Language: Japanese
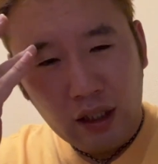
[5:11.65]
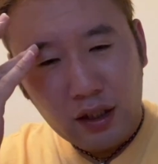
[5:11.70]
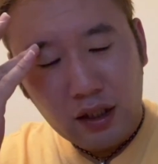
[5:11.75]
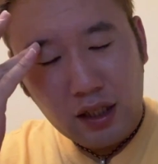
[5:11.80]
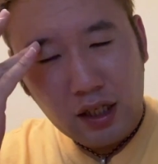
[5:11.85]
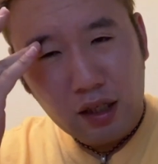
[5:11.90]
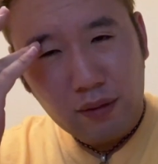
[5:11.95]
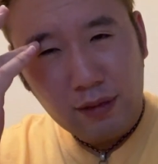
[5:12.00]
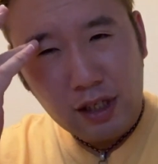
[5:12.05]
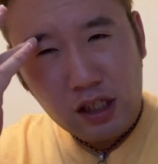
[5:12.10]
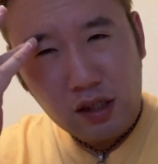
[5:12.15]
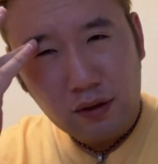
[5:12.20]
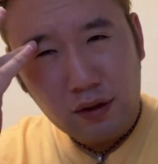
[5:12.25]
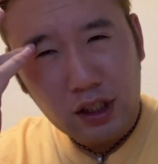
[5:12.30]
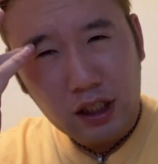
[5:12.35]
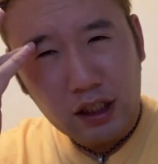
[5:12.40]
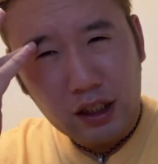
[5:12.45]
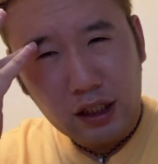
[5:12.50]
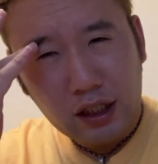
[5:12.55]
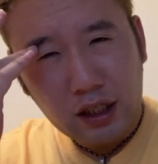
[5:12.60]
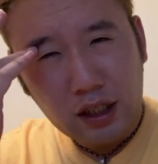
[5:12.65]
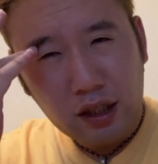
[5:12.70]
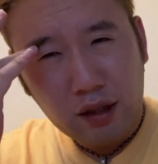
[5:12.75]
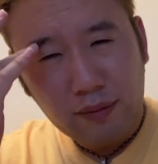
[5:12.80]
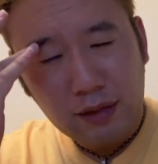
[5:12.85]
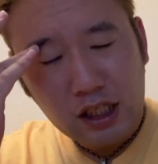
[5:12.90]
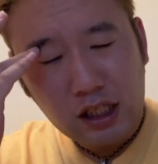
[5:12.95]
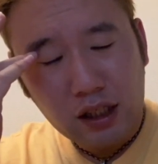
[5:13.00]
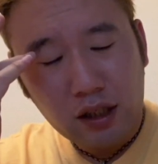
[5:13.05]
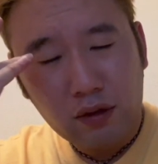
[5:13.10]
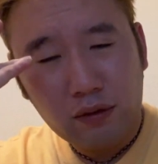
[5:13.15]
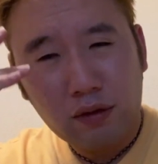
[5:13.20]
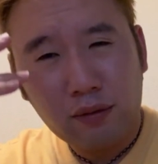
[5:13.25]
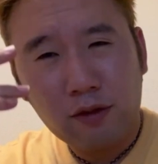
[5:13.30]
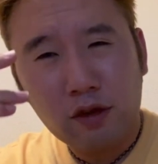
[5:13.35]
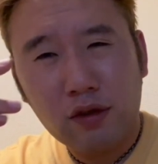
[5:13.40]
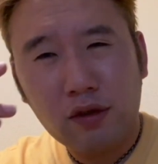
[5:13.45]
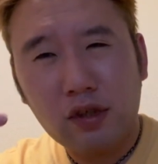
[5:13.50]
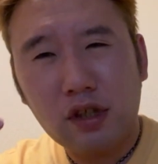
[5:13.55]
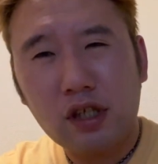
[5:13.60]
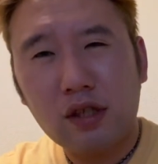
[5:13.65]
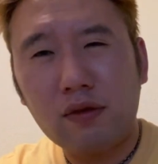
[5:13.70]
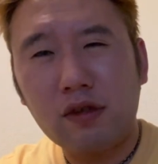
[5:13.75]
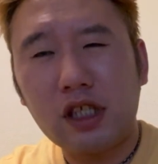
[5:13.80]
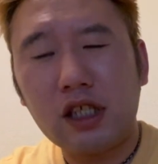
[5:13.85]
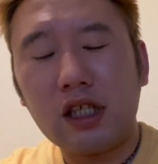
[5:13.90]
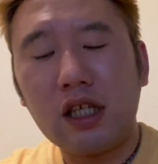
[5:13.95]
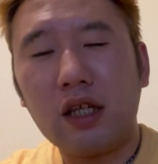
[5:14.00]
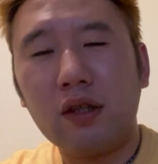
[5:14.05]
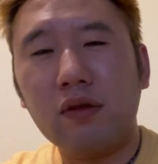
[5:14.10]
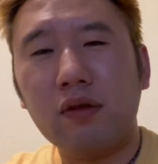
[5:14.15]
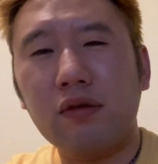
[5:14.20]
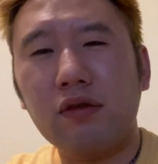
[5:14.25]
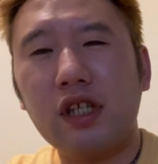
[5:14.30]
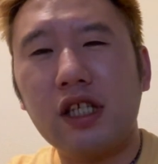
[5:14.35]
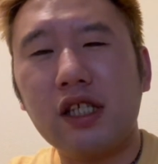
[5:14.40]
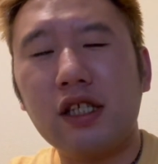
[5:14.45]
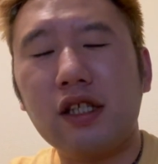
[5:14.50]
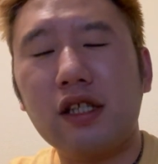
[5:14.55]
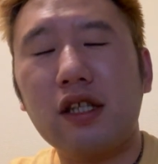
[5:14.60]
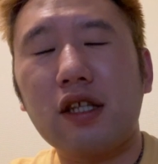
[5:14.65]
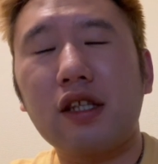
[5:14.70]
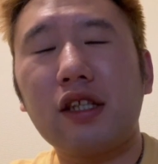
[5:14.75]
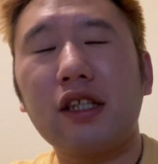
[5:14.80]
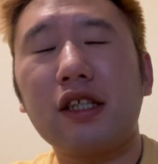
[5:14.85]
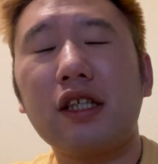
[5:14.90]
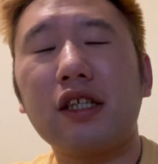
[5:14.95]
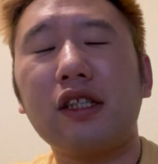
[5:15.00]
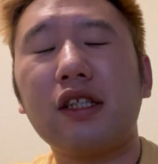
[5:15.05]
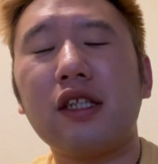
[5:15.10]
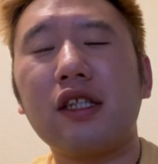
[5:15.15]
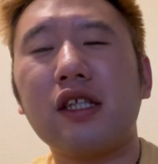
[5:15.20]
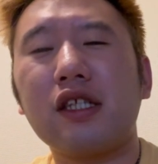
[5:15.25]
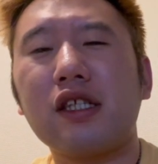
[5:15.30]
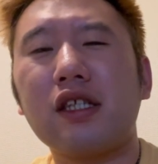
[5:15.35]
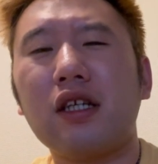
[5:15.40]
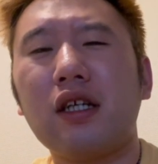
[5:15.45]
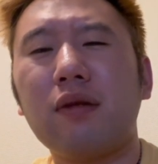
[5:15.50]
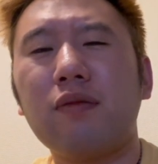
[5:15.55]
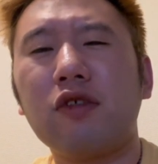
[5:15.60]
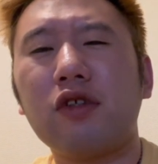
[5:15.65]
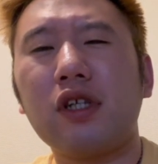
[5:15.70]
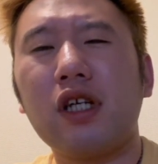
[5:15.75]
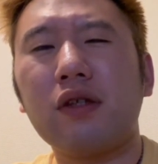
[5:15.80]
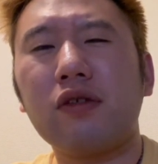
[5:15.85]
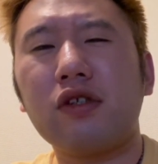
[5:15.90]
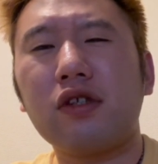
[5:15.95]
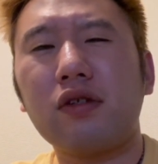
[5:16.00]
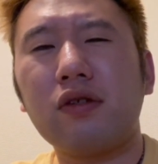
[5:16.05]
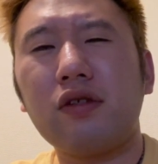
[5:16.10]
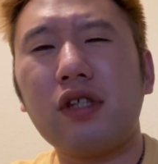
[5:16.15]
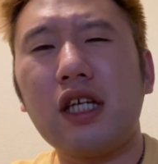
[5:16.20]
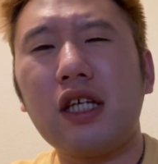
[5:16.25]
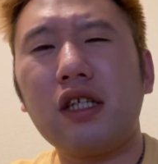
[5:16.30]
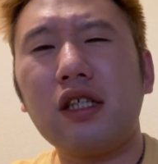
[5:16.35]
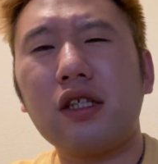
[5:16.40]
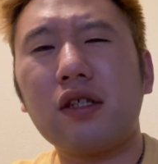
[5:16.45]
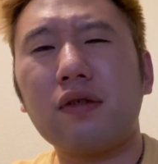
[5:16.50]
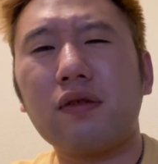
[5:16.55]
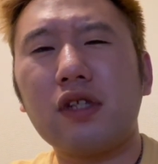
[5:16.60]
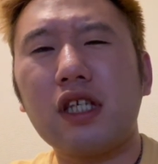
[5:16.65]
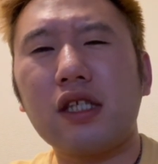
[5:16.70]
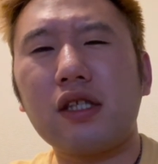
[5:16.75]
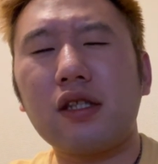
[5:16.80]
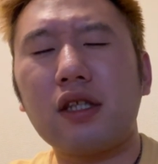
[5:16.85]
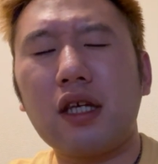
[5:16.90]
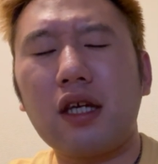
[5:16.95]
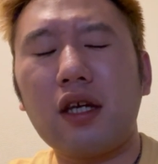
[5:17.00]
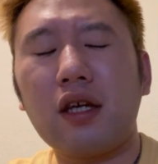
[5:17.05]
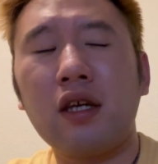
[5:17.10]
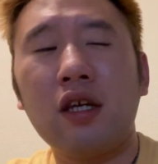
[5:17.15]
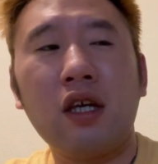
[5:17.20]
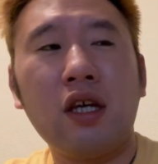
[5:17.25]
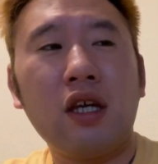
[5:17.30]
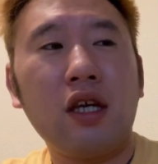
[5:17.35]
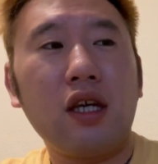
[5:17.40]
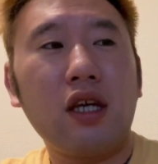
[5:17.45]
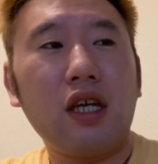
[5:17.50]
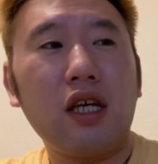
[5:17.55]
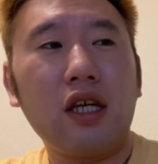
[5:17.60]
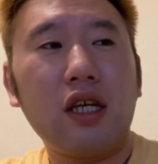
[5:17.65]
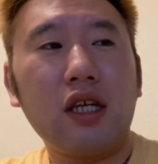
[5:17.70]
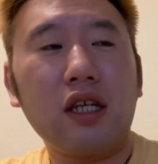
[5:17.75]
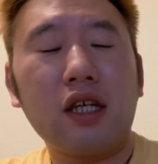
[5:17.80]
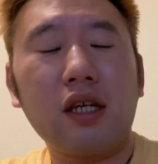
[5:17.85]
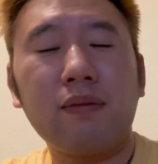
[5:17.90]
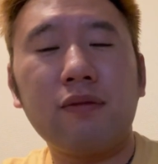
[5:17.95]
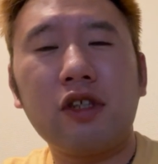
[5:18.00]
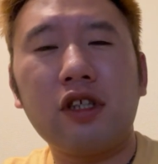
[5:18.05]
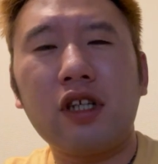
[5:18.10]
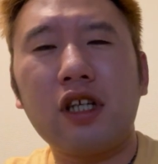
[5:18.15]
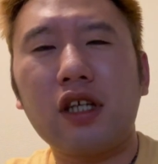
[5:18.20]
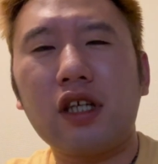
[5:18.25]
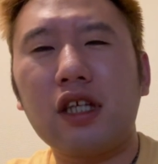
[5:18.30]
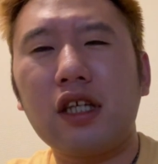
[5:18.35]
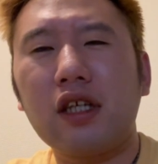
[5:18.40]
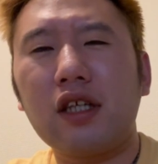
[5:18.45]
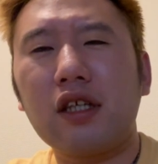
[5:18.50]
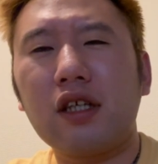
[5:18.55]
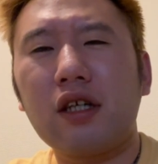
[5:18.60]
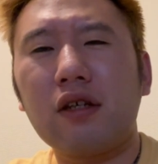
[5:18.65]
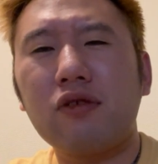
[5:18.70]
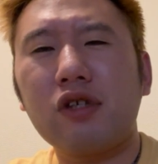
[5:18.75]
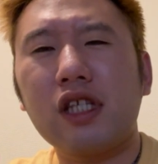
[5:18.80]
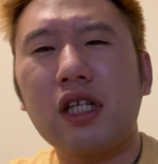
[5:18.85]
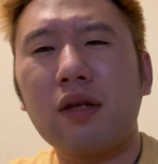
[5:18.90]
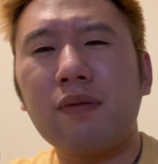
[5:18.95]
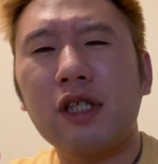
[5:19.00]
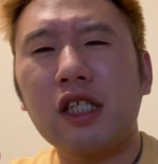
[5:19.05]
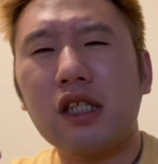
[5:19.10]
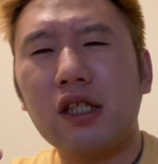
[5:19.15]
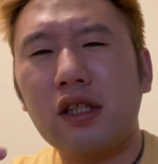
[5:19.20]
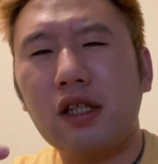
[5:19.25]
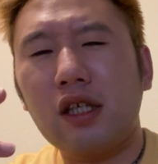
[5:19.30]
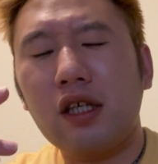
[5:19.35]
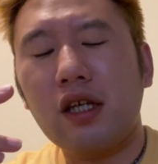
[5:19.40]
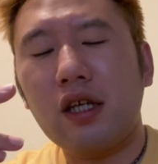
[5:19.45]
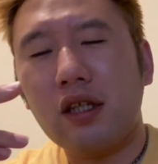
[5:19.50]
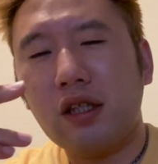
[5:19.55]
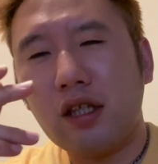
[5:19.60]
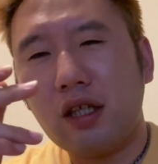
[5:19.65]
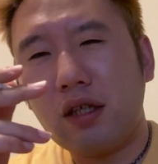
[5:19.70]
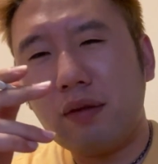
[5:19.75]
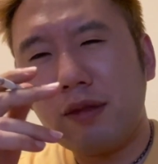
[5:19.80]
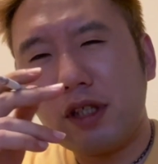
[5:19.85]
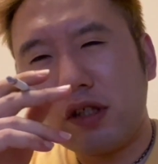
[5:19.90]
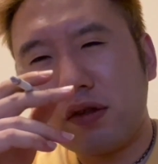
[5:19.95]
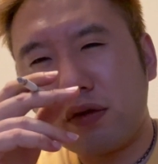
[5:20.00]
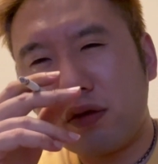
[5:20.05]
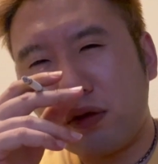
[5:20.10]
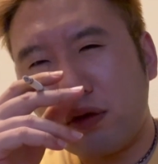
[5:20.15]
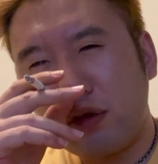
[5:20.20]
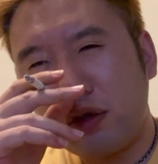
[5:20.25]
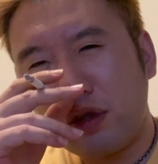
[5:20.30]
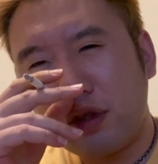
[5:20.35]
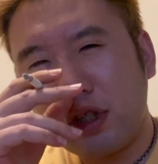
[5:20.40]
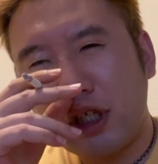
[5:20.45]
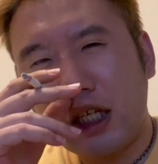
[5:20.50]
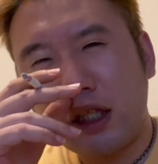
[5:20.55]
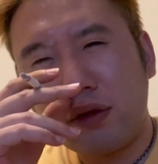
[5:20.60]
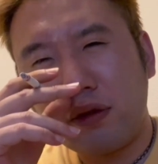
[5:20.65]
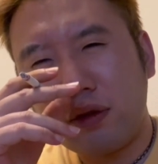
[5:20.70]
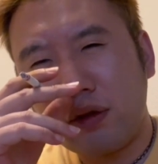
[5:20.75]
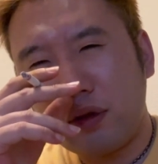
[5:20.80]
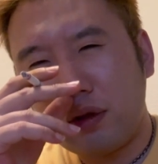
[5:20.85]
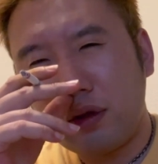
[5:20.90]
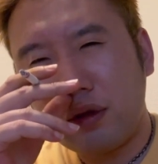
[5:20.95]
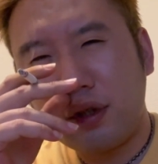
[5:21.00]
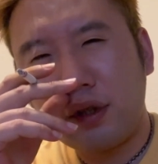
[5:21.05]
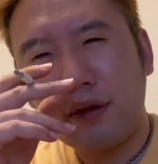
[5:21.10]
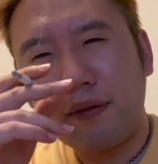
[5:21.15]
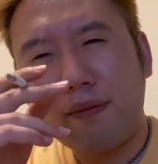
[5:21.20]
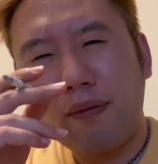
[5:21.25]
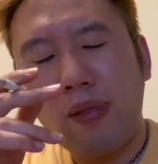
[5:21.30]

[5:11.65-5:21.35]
て、まあ、そういう中で、まあ、先ほども少しあの触れさせていただいたんですが、僕、あの10年以上ですね、えー、ギャンブル歴がございまして、で、今ちょっとこういう、あの